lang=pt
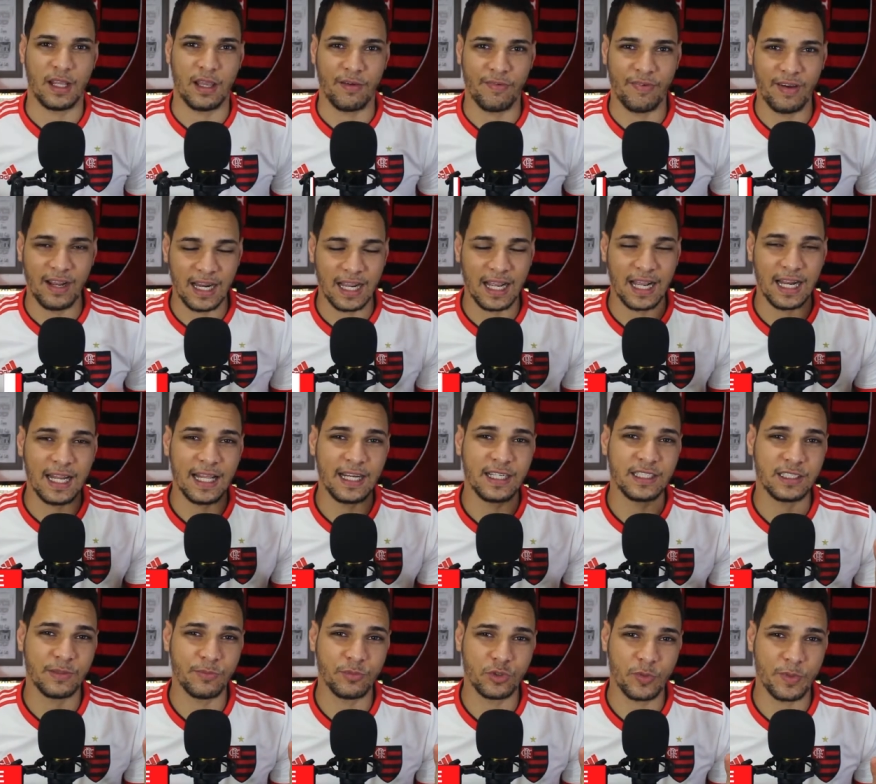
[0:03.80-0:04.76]
Fala galera,
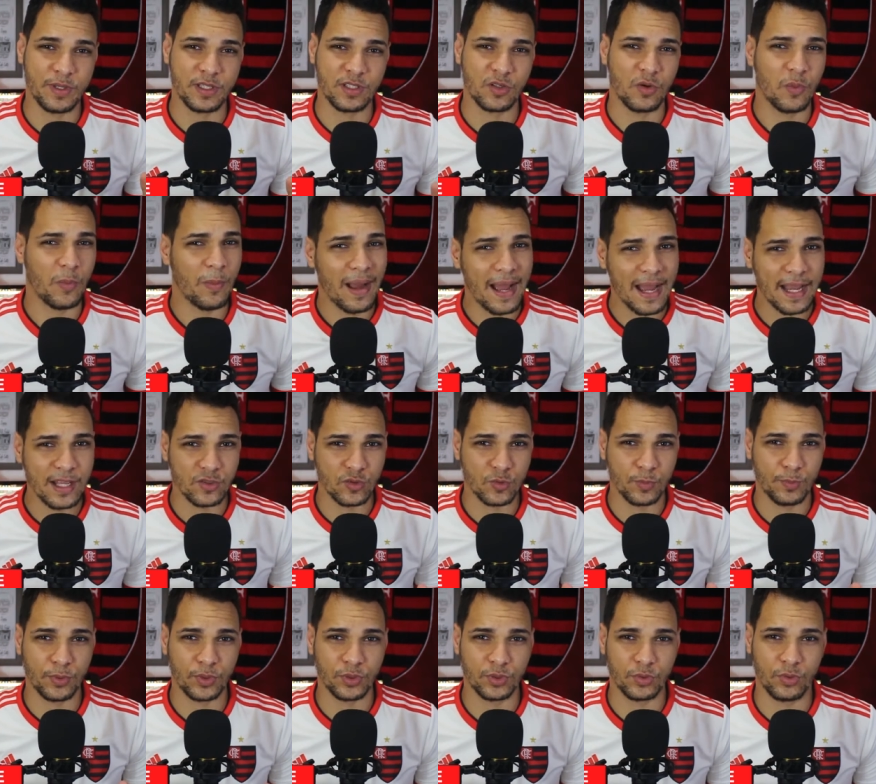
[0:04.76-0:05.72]
estamos começando mais
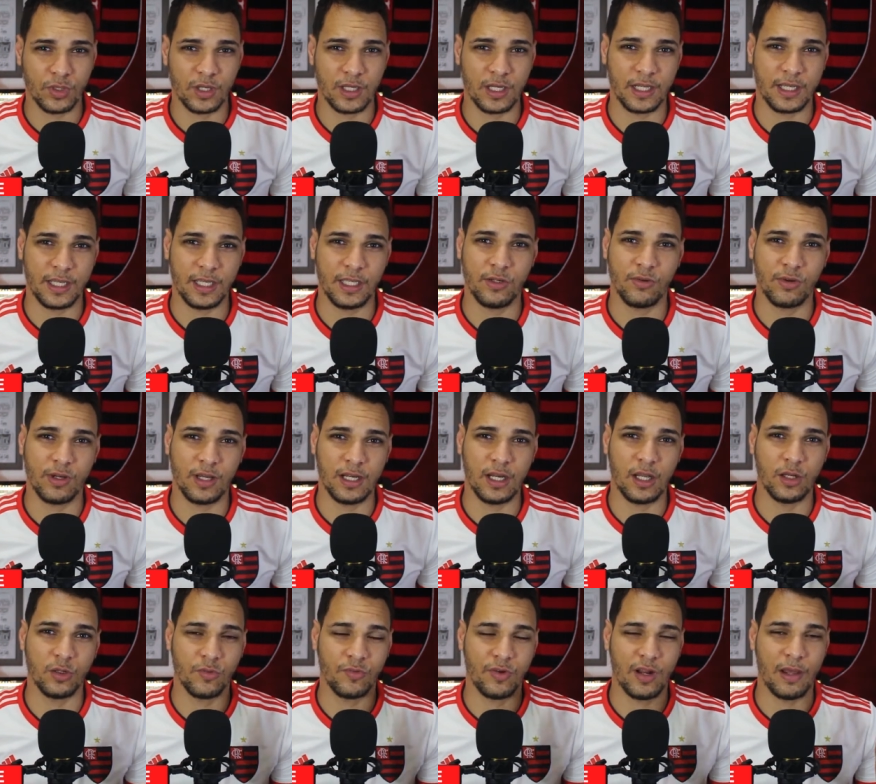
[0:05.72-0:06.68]
um Ponto Ano aqui no
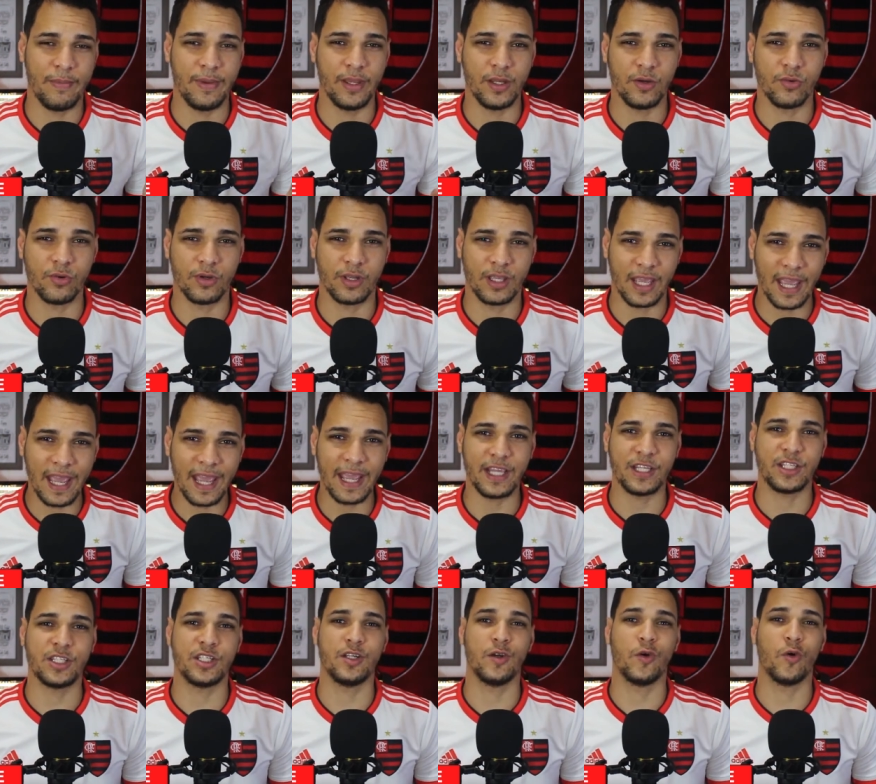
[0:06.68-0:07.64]
canal do Flamengo
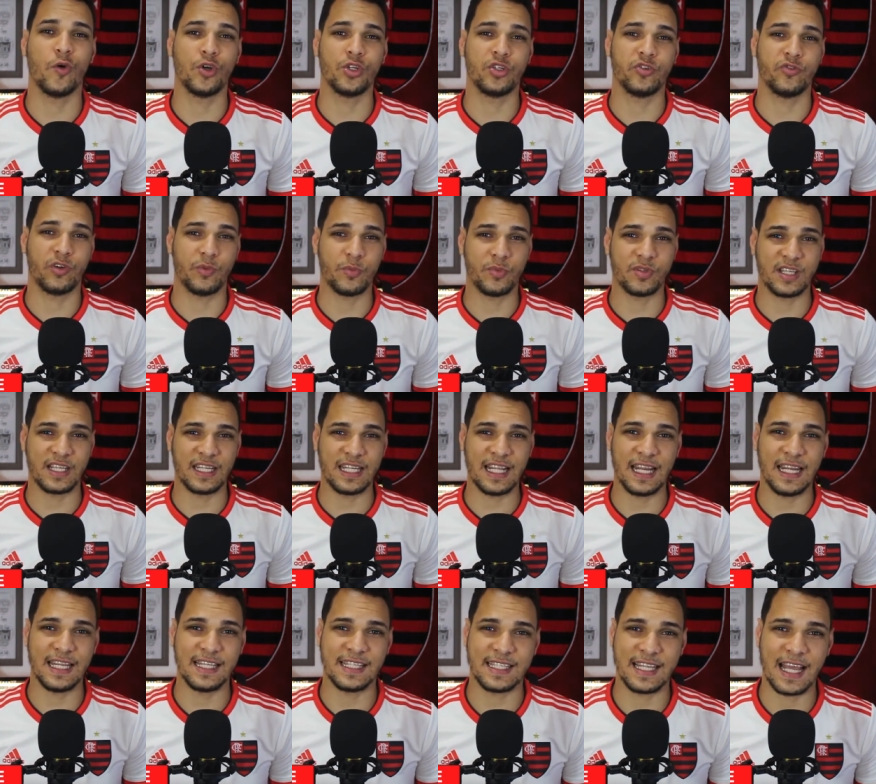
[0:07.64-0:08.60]
Cast. Hoje vamos
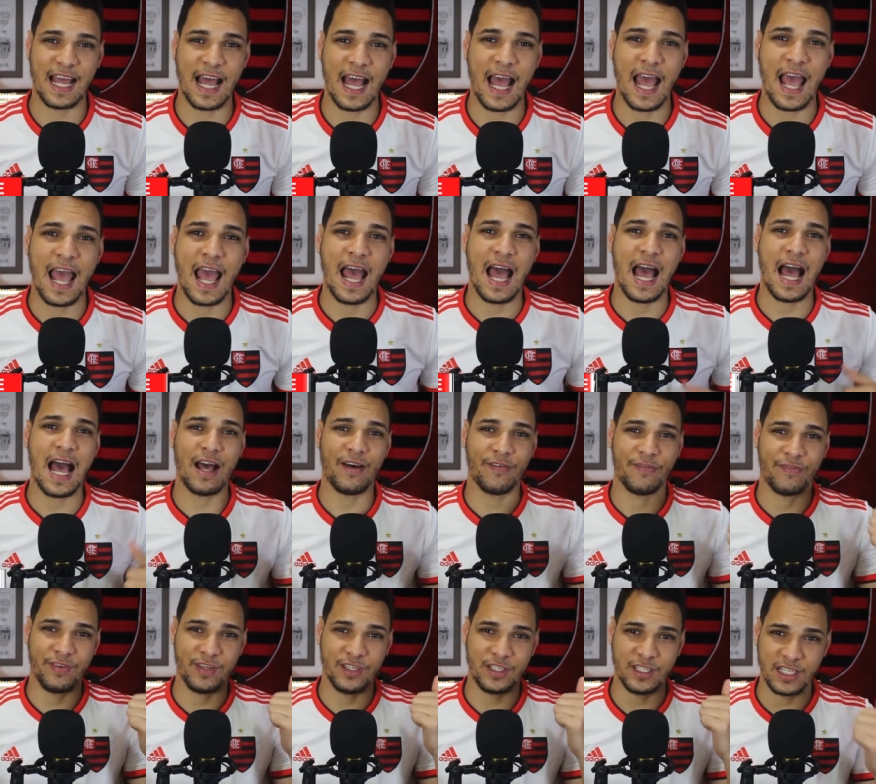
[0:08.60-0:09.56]
analisar a
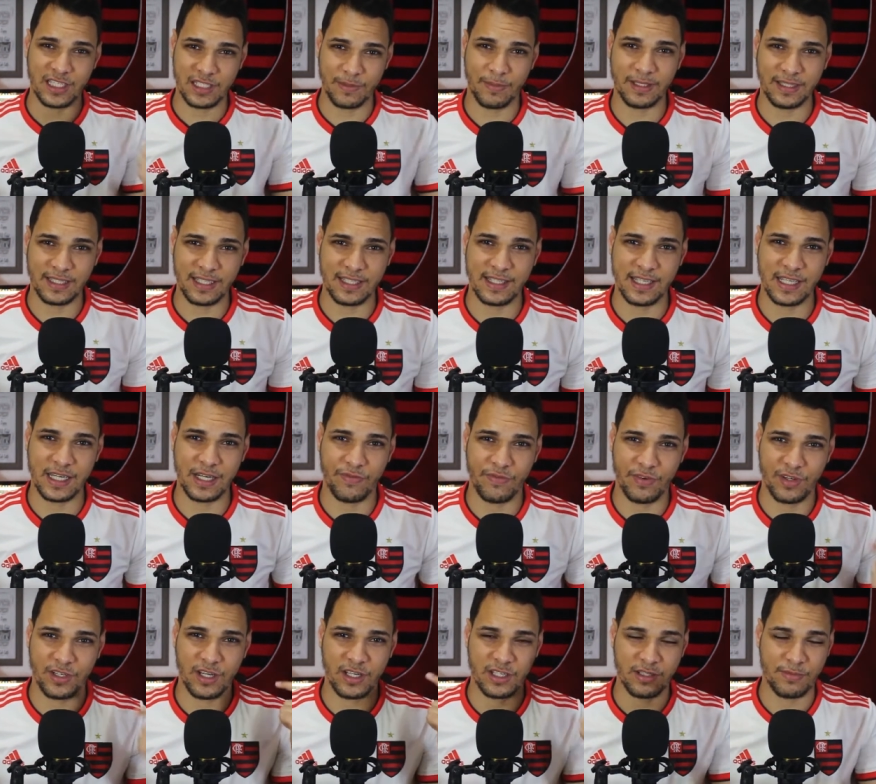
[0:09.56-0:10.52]
23ª,
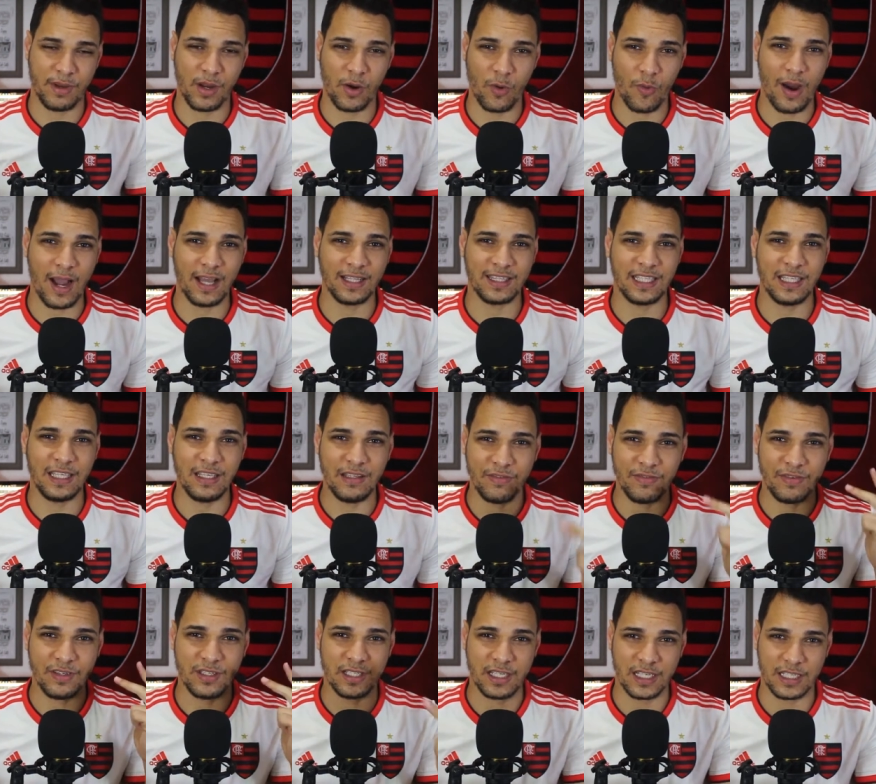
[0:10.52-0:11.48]
24ª e
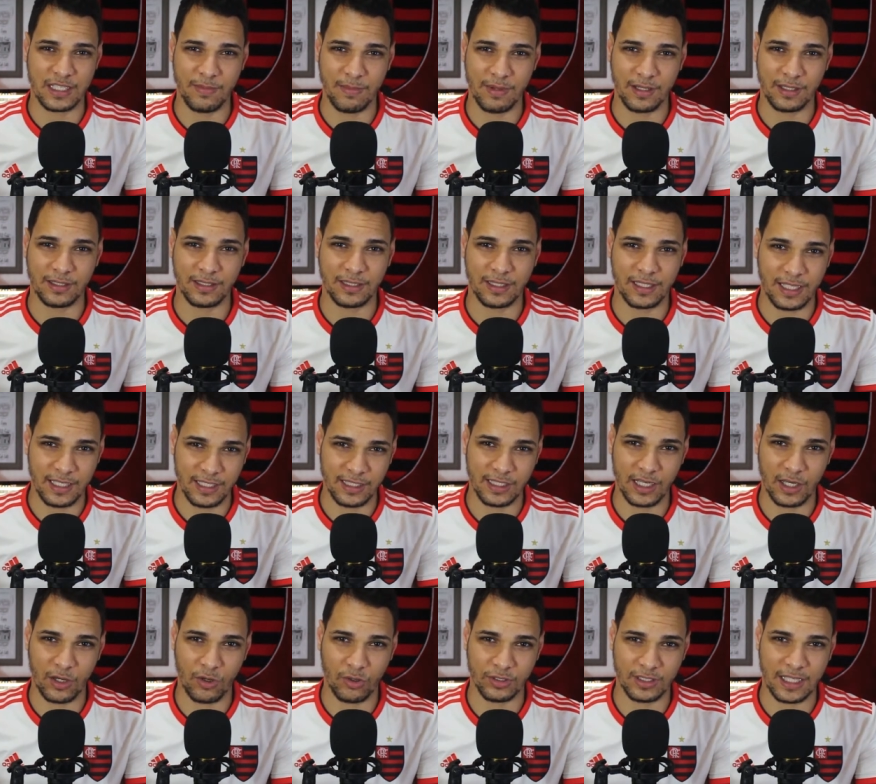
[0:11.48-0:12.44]

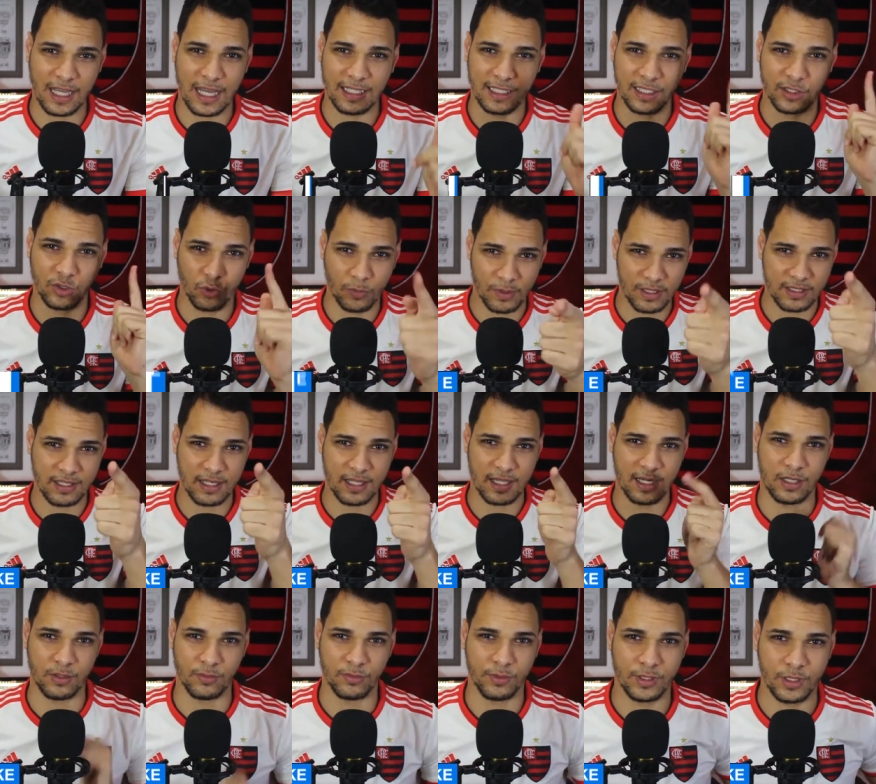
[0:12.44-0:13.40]
25ª rodada do
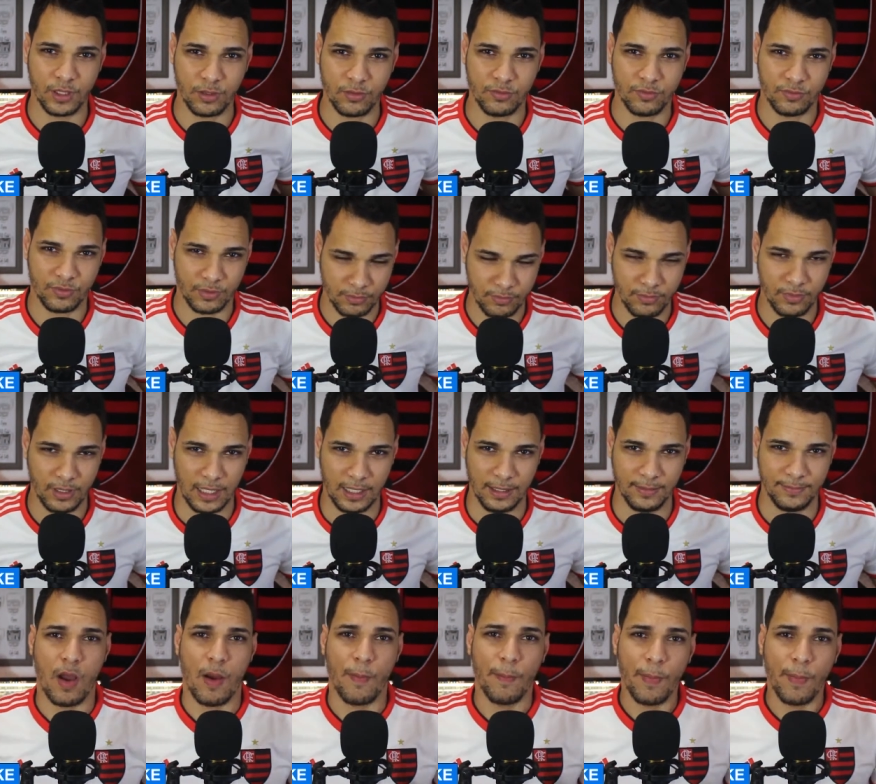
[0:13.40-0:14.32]
Brasileirão. Então, vamos lá.